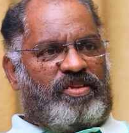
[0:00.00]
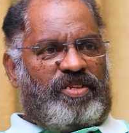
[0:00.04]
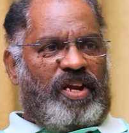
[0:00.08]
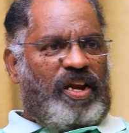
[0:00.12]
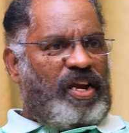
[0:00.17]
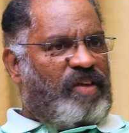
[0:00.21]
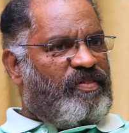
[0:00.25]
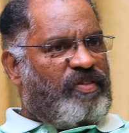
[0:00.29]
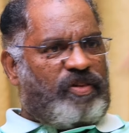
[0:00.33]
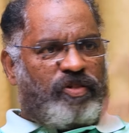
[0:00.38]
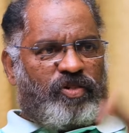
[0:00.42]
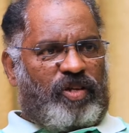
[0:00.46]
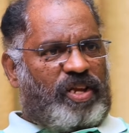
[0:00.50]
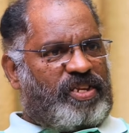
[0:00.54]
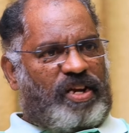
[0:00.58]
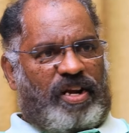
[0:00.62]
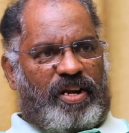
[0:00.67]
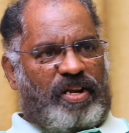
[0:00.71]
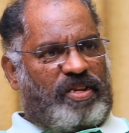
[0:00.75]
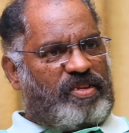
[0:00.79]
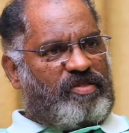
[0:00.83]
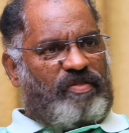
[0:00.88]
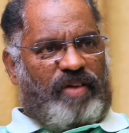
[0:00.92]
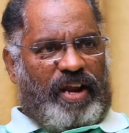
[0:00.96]
வந்து லிவிங்
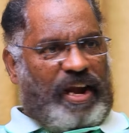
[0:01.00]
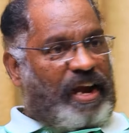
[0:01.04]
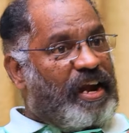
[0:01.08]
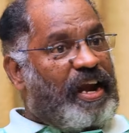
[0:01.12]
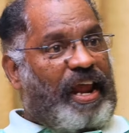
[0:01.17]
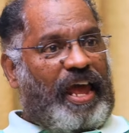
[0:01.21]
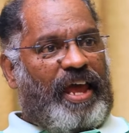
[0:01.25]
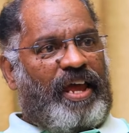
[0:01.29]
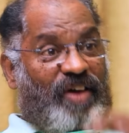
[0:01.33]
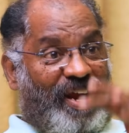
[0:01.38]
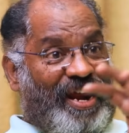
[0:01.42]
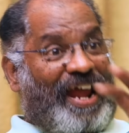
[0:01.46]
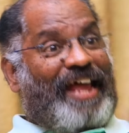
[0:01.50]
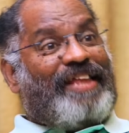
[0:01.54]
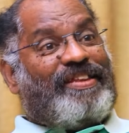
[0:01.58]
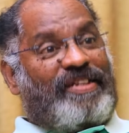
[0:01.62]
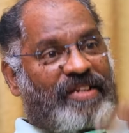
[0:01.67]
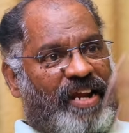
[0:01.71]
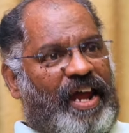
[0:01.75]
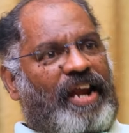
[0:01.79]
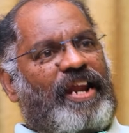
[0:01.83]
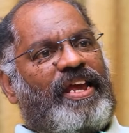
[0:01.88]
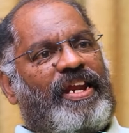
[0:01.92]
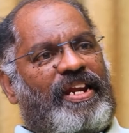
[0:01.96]
டுகெதர்ன்றது வரல
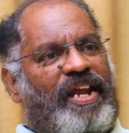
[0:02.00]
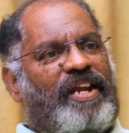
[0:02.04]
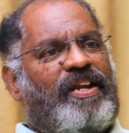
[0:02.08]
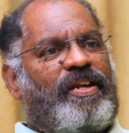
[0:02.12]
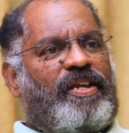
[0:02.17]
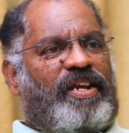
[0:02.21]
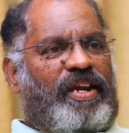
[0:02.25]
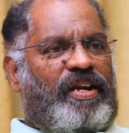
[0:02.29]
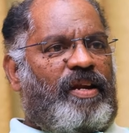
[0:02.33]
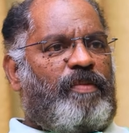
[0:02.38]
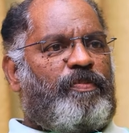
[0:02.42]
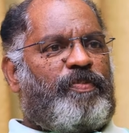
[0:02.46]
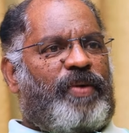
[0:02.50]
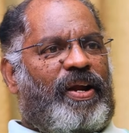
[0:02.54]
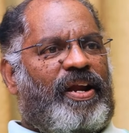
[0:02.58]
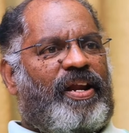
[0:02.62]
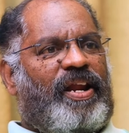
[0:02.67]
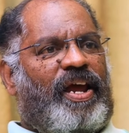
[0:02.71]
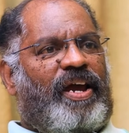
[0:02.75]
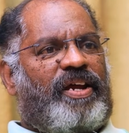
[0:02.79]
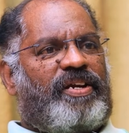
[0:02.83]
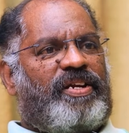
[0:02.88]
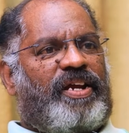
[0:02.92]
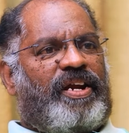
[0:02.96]
வராதனால என்ன என்ன
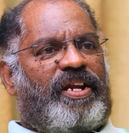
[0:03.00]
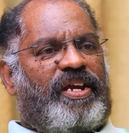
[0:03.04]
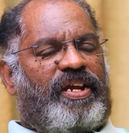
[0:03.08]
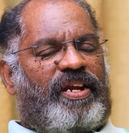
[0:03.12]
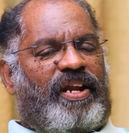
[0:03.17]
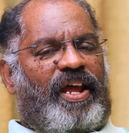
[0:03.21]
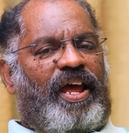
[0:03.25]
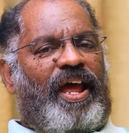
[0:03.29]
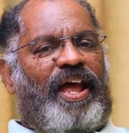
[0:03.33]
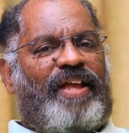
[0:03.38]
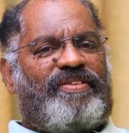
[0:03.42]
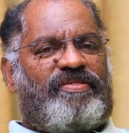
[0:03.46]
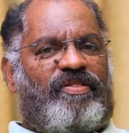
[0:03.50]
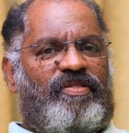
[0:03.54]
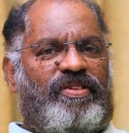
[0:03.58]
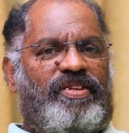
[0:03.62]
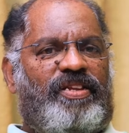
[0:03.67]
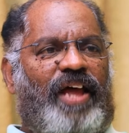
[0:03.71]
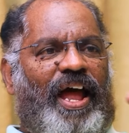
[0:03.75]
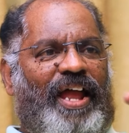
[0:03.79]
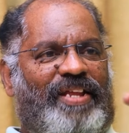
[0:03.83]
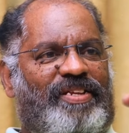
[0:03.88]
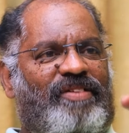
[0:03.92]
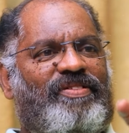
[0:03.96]
பண்ணுறாங்கன்னு கேட்டிங்கன்னா அதை
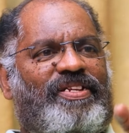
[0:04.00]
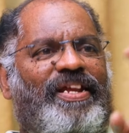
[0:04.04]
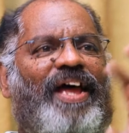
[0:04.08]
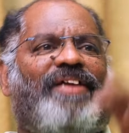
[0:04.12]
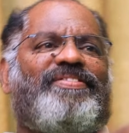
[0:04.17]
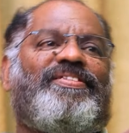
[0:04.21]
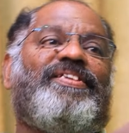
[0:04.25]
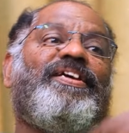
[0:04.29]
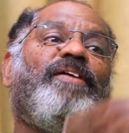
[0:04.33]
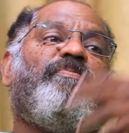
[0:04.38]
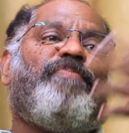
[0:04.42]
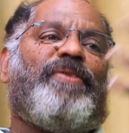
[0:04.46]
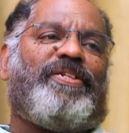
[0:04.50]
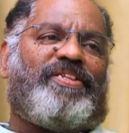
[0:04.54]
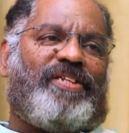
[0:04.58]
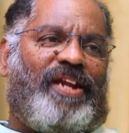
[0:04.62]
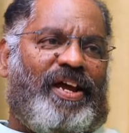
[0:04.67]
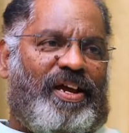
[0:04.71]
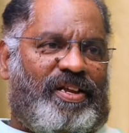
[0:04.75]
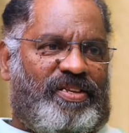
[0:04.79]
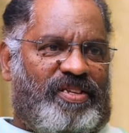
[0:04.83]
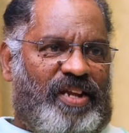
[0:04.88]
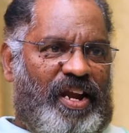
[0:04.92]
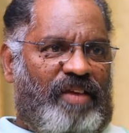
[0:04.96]
வந்து அதை வந்து
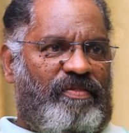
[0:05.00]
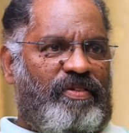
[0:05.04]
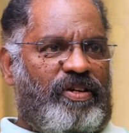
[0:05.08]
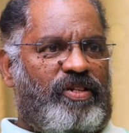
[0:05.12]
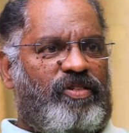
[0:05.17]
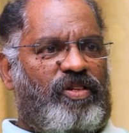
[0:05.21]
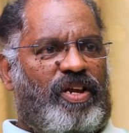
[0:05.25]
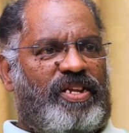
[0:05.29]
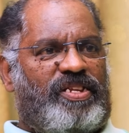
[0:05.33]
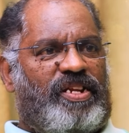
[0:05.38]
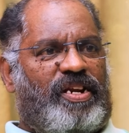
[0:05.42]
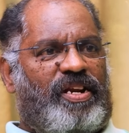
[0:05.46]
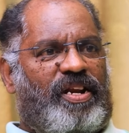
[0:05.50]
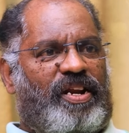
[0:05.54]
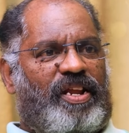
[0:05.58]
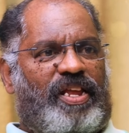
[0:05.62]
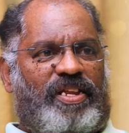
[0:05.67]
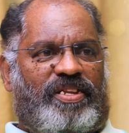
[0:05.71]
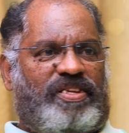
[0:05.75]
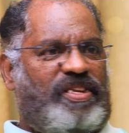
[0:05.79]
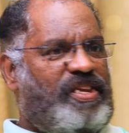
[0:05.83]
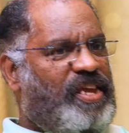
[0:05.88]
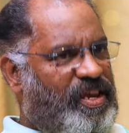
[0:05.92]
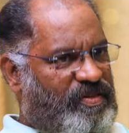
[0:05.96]
அசிங்கப்படுத்துகிறாங்க இந்த லிவிங்
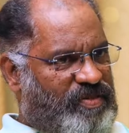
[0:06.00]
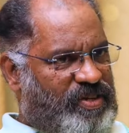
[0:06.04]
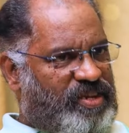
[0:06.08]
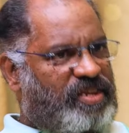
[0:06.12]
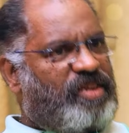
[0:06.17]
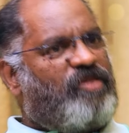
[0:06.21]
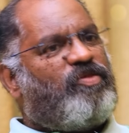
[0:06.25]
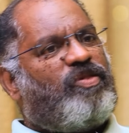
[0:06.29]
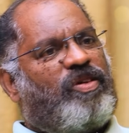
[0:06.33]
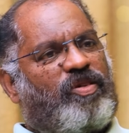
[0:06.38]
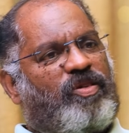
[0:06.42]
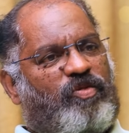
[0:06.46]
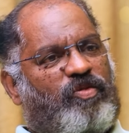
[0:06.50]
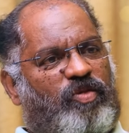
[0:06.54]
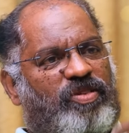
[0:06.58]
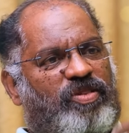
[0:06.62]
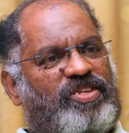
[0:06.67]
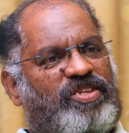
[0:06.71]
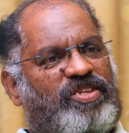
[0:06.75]
டுகெதர்ன்றதையே வந்து இவங்க